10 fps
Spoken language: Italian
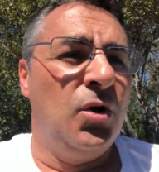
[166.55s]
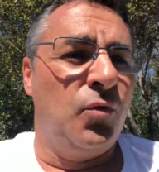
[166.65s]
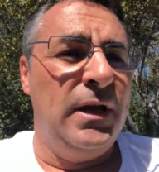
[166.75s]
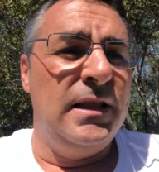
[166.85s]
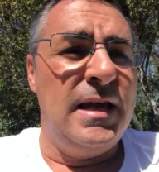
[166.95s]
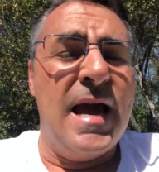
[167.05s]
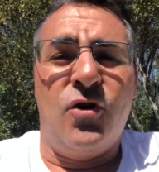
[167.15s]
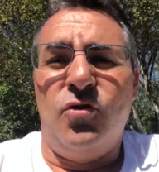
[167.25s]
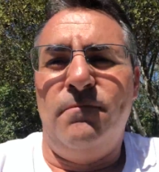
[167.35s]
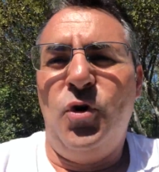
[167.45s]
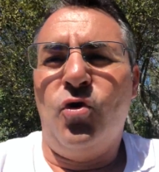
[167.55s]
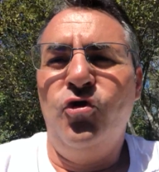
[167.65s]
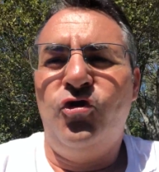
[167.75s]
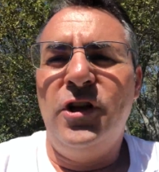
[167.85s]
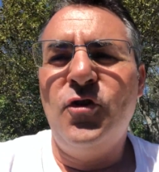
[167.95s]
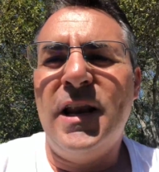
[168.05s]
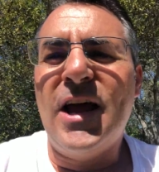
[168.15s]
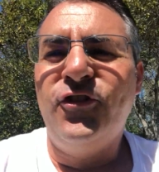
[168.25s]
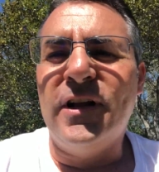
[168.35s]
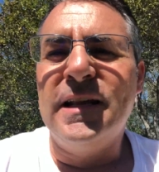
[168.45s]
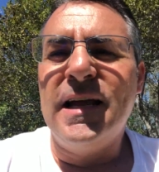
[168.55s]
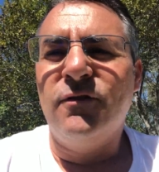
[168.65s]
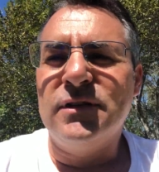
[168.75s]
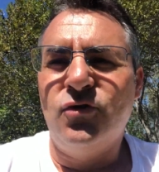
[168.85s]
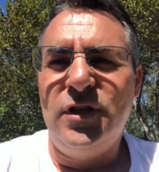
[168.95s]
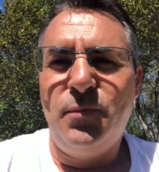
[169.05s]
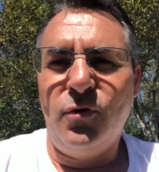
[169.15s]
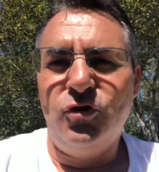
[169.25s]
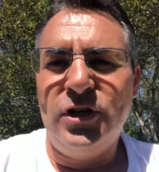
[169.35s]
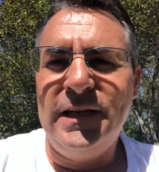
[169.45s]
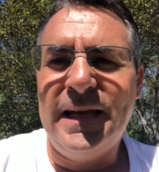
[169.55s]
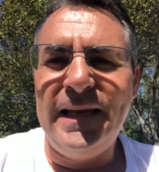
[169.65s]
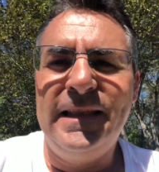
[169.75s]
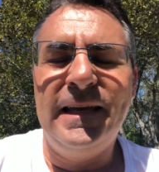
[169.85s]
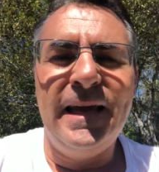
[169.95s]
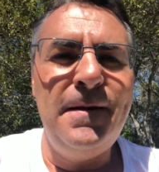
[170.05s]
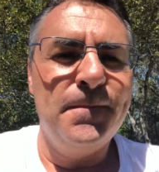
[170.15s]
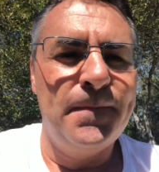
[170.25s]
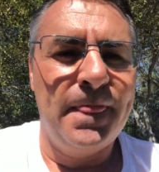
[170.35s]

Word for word: Quindi ecco, il mio consiglio è lascia andare questa tipologia di critiche